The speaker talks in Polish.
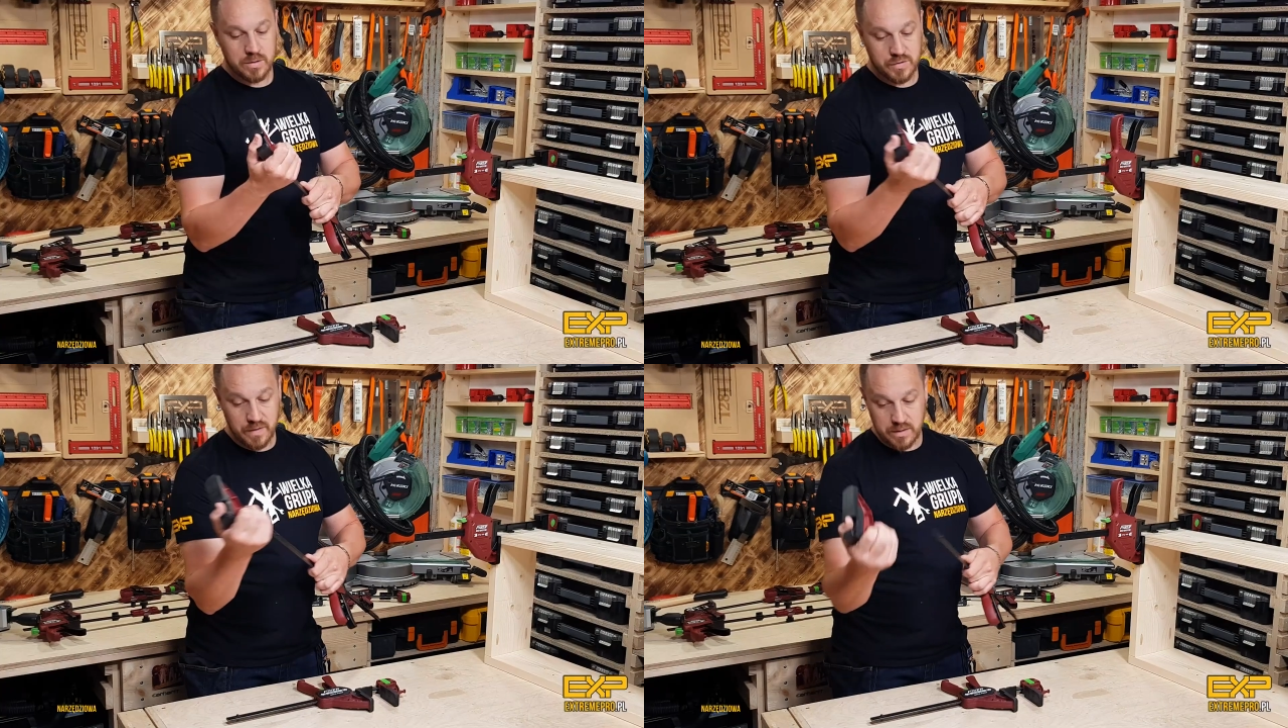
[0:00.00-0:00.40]

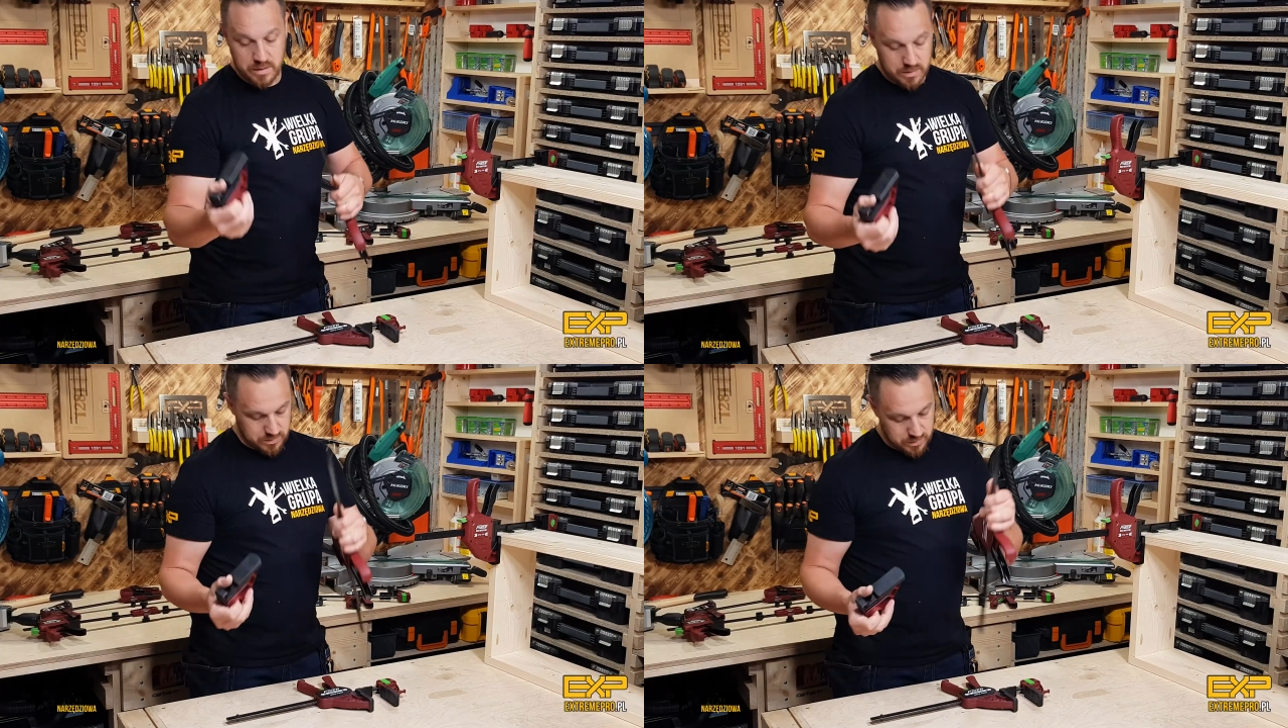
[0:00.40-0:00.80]

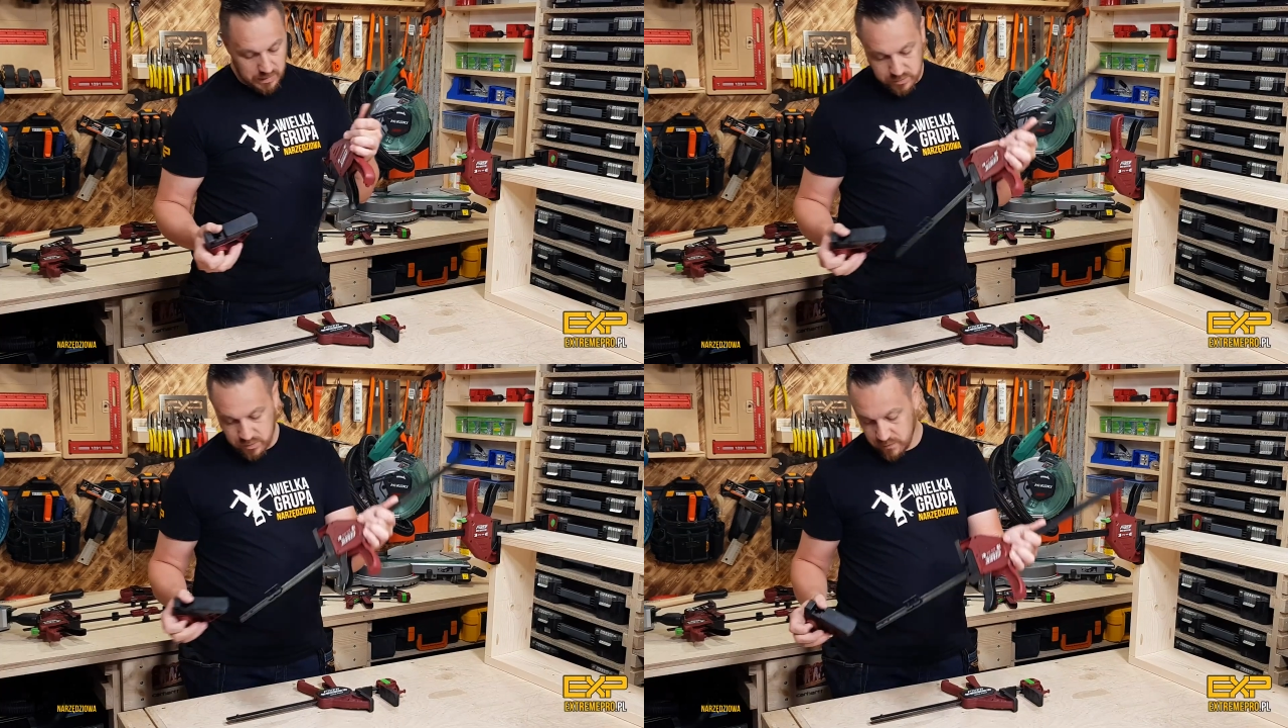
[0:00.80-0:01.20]
Świetnie.
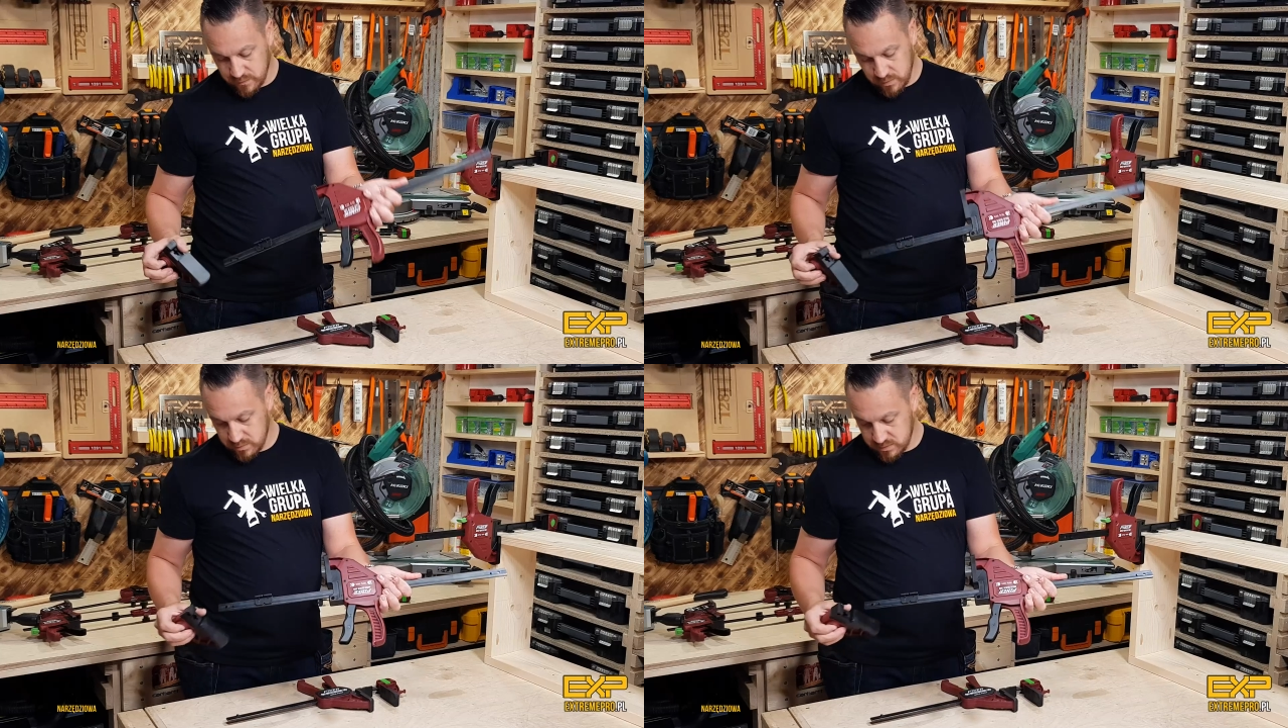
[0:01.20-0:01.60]

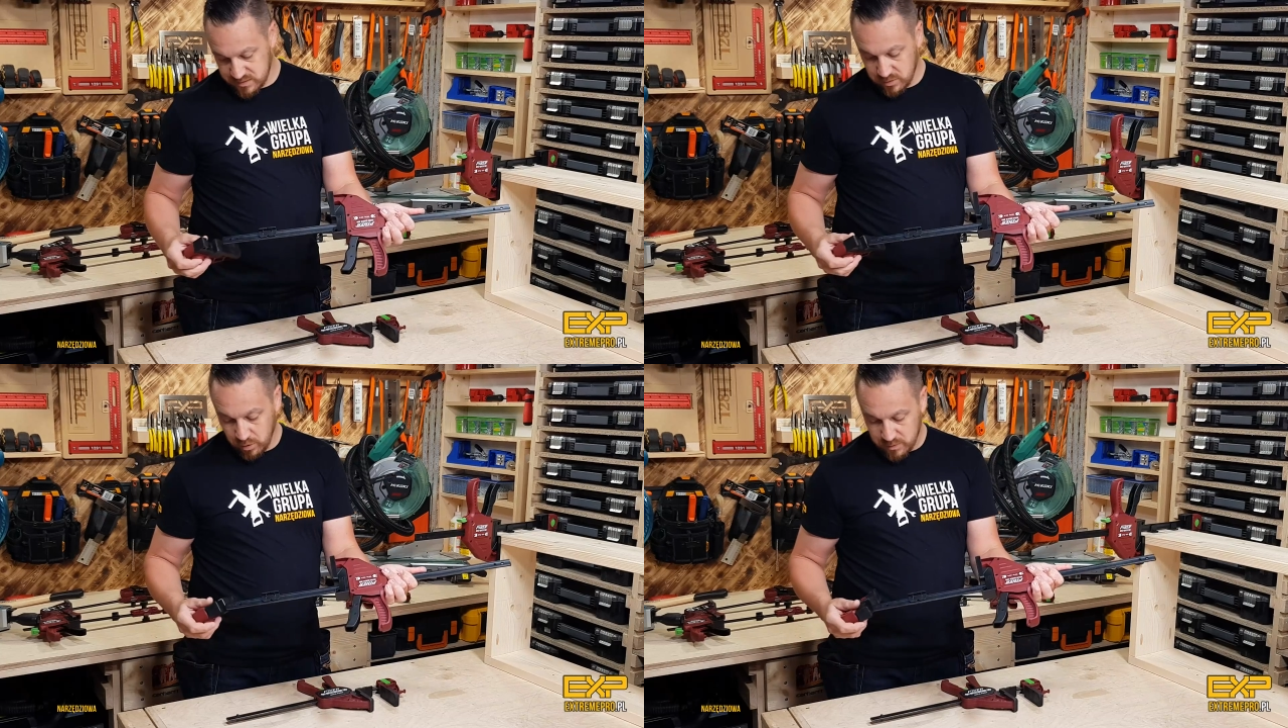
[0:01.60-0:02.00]
Dodatkowo
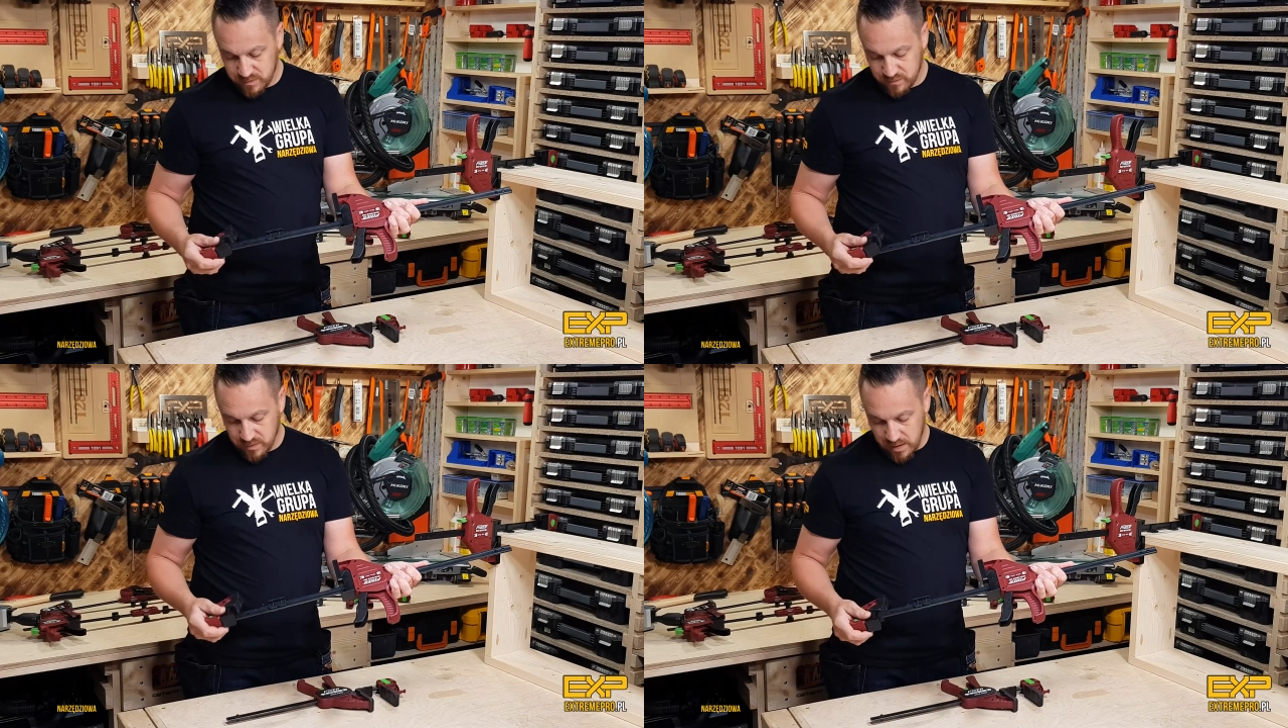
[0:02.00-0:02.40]

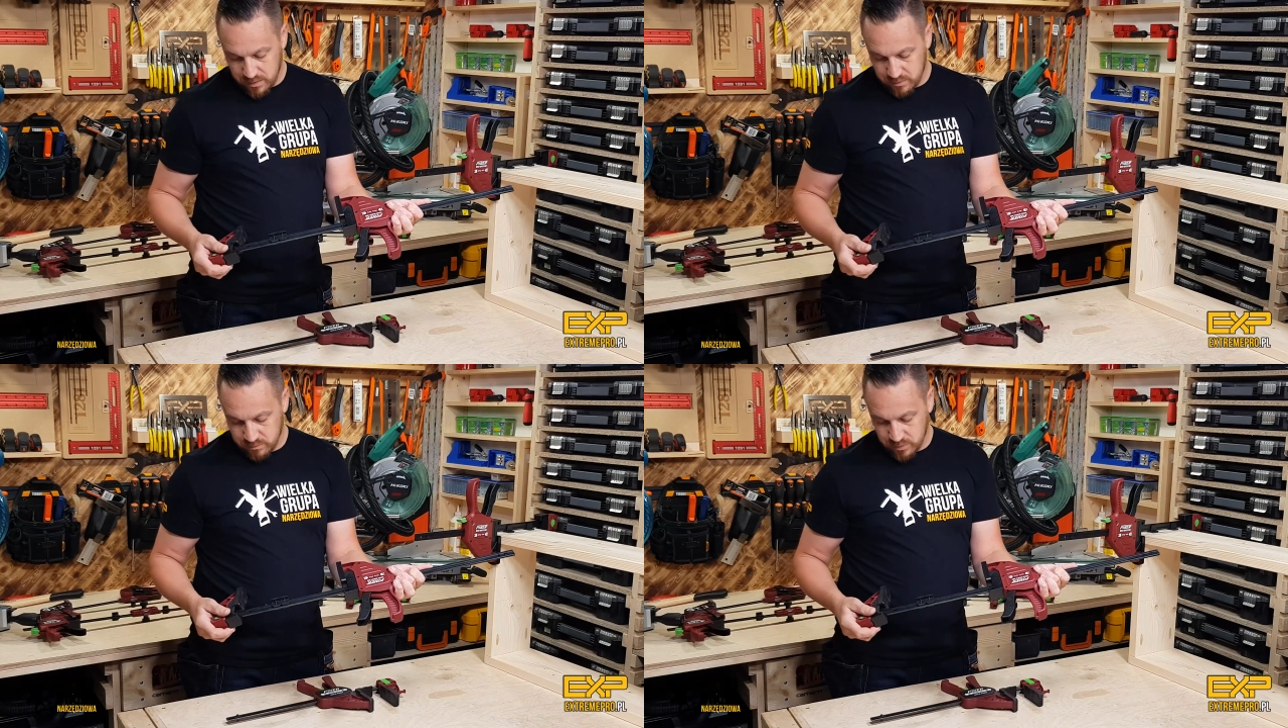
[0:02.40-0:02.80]
obydwa
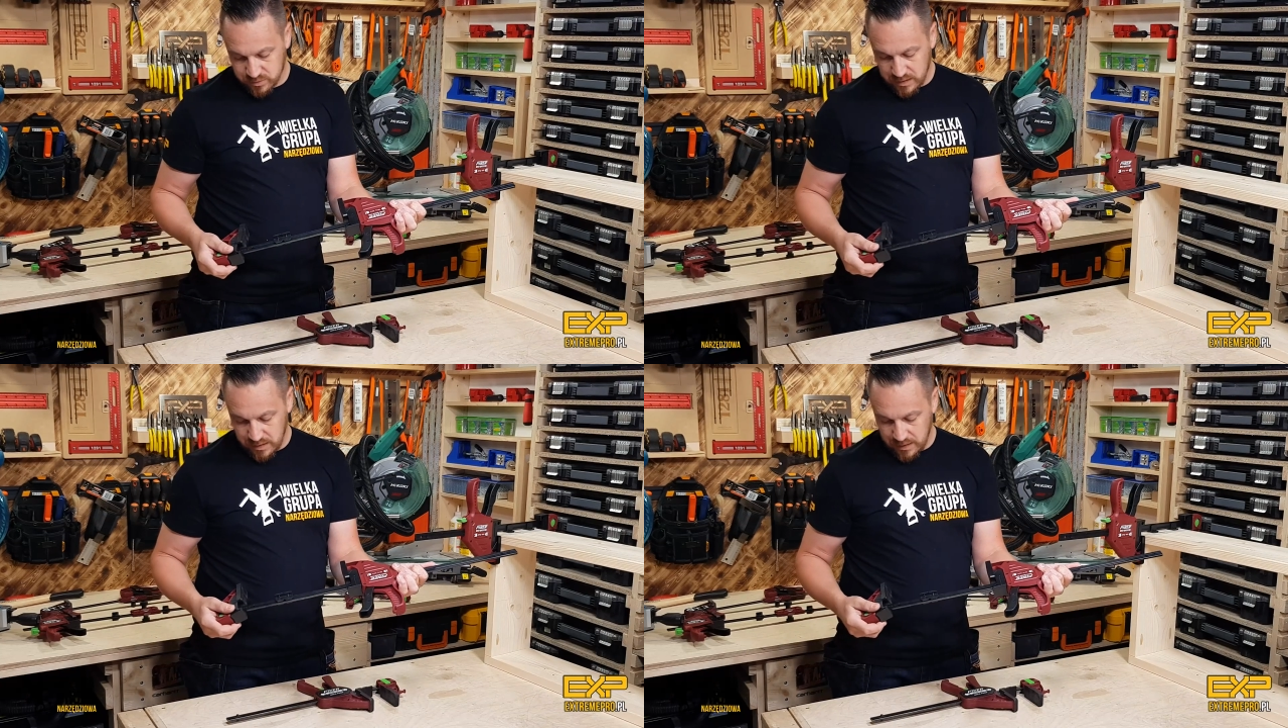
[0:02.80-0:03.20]

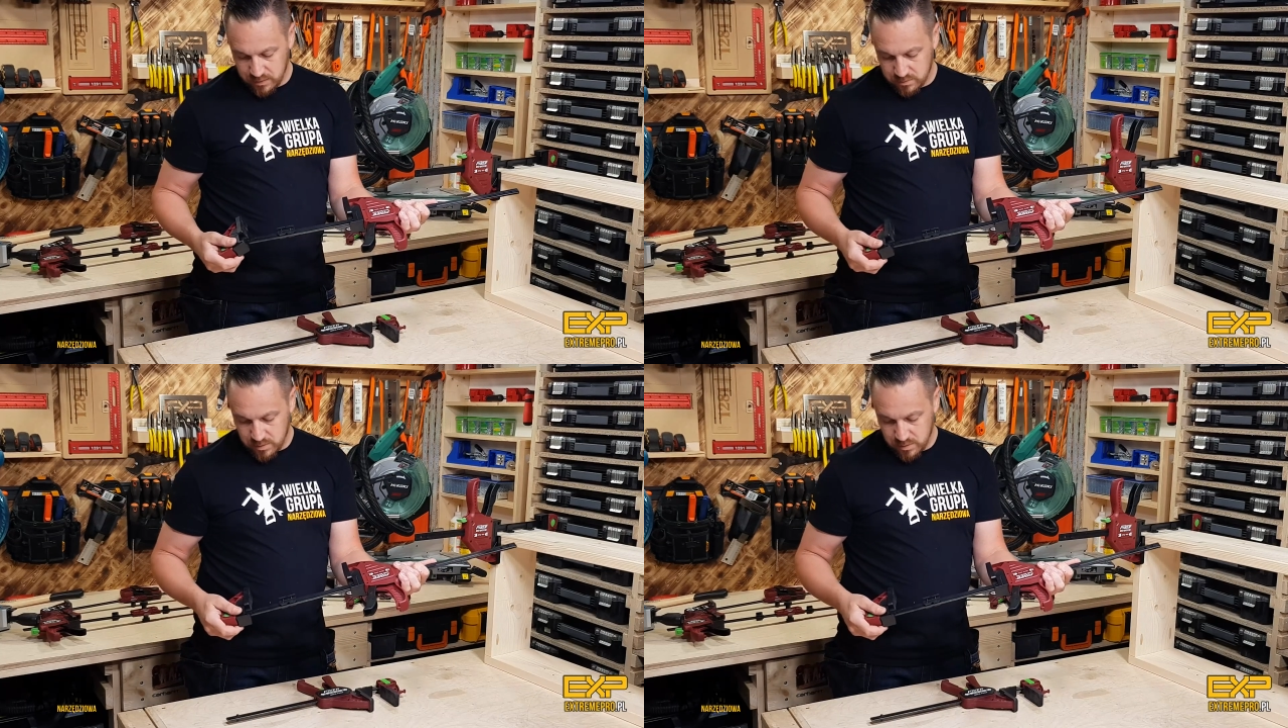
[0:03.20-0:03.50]
modele e,